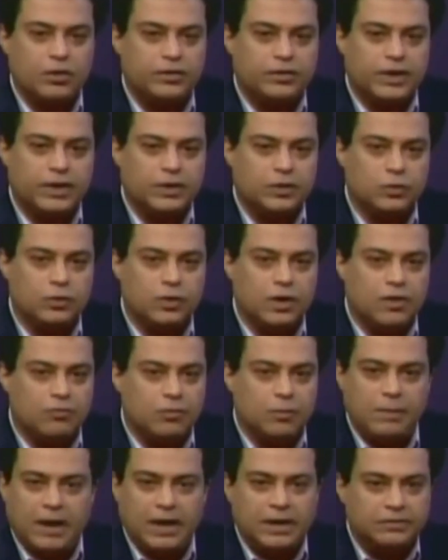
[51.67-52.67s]
कॉन्ट्रैक्ट होगा
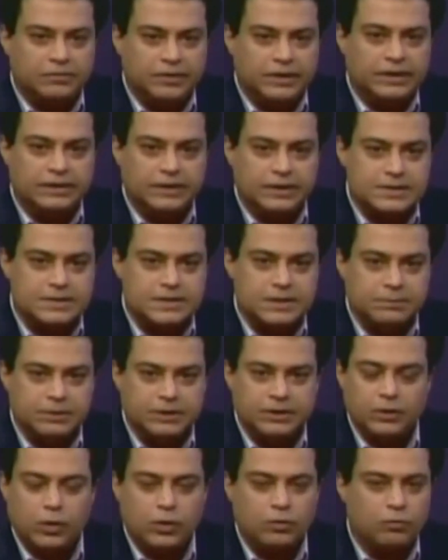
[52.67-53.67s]
वो बात वहीं तक
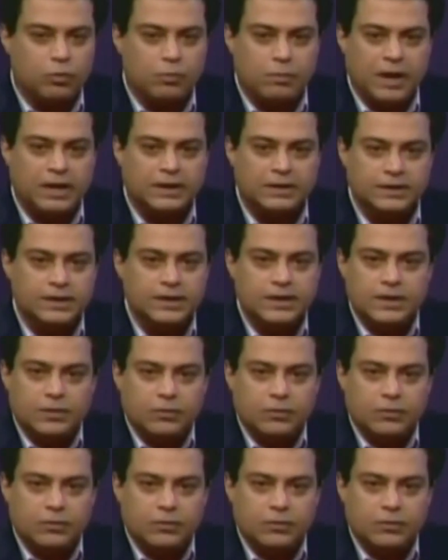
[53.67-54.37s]
सीमित है और वो बात